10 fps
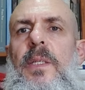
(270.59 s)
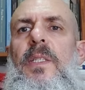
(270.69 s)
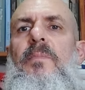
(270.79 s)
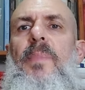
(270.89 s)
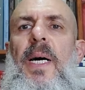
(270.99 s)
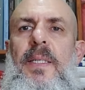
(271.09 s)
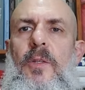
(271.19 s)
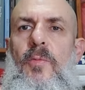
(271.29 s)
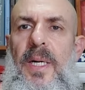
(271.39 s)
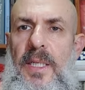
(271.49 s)
que se passa
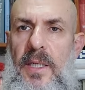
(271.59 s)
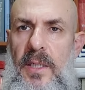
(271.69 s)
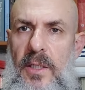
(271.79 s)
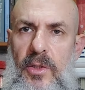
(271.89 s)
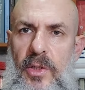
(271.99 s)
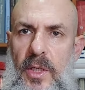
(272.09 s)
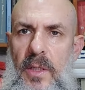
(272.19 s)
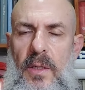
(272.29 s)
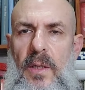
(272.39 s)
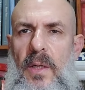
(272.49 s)
numa granja.